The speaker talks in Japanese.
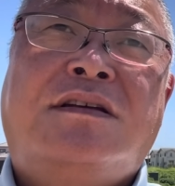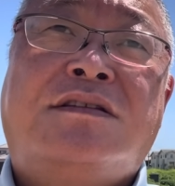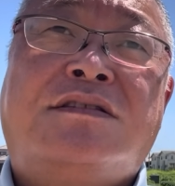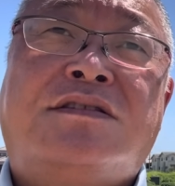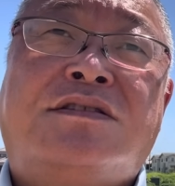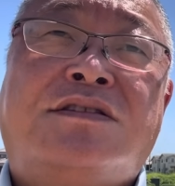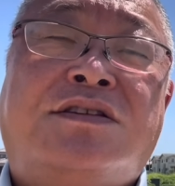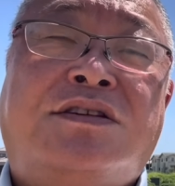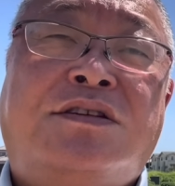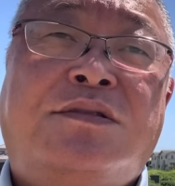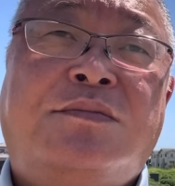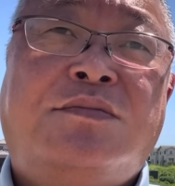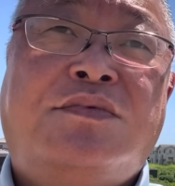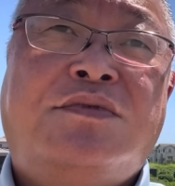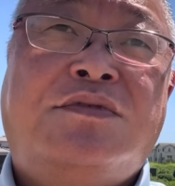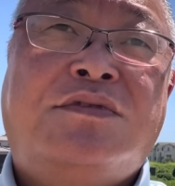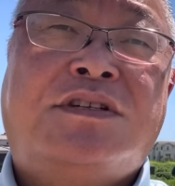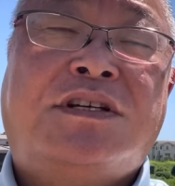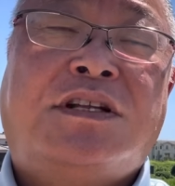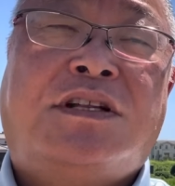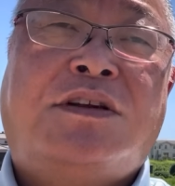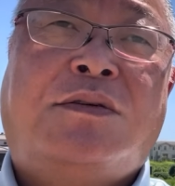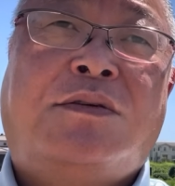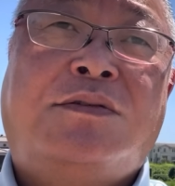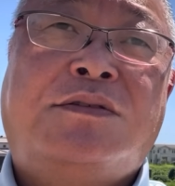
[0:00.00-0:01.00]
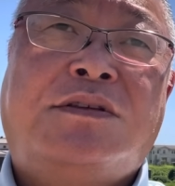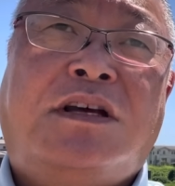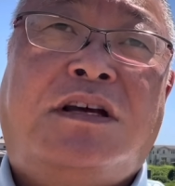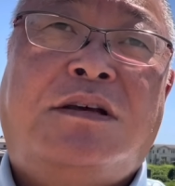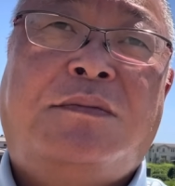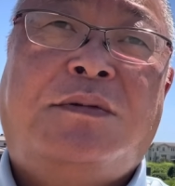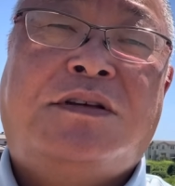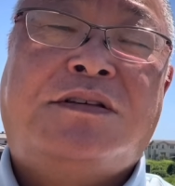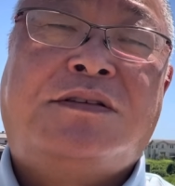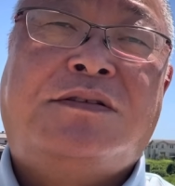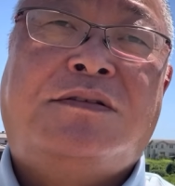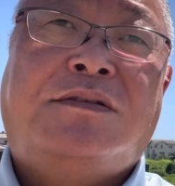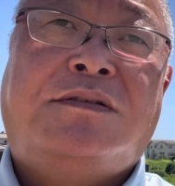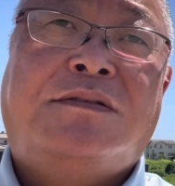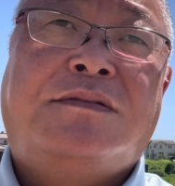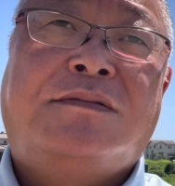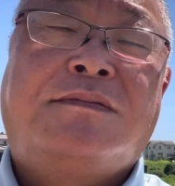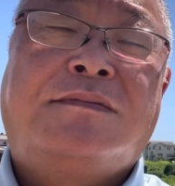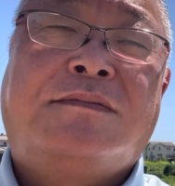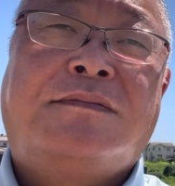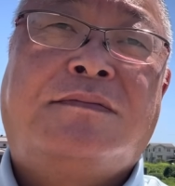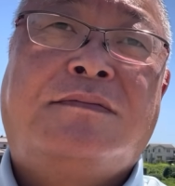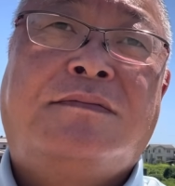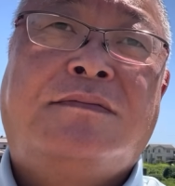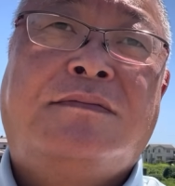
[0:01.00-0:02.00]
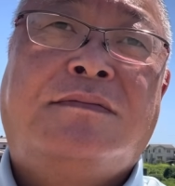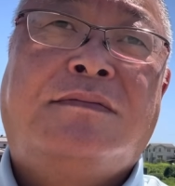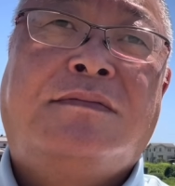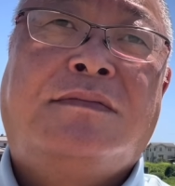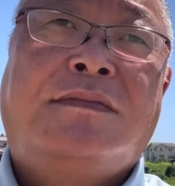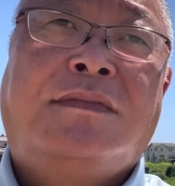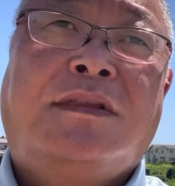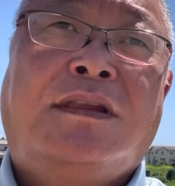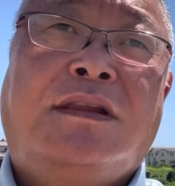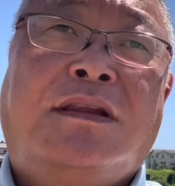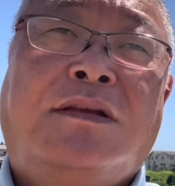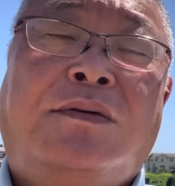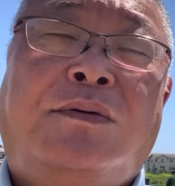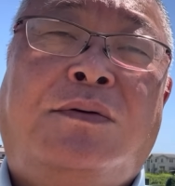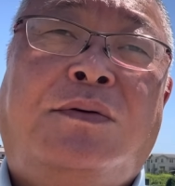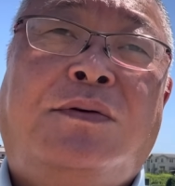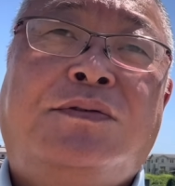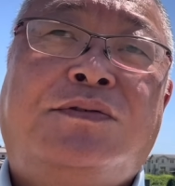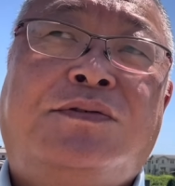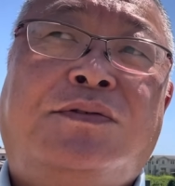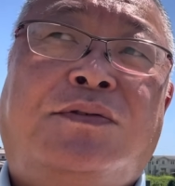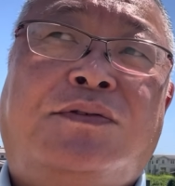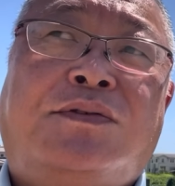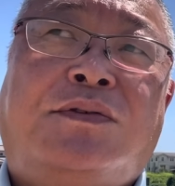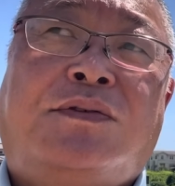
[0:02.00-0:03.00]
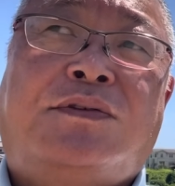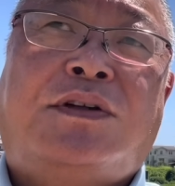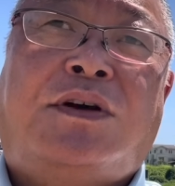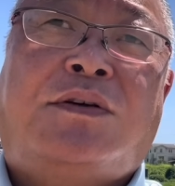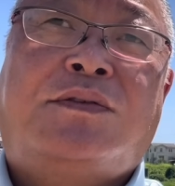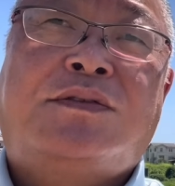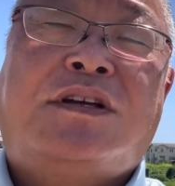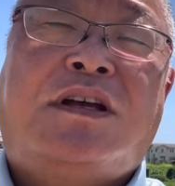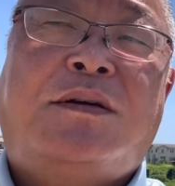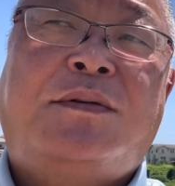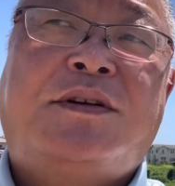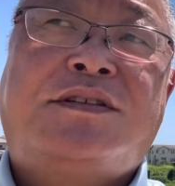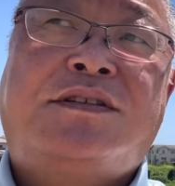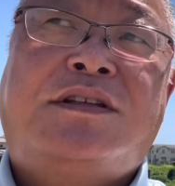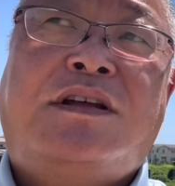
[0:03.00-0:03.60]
新聞社でございますと。放送局でございます。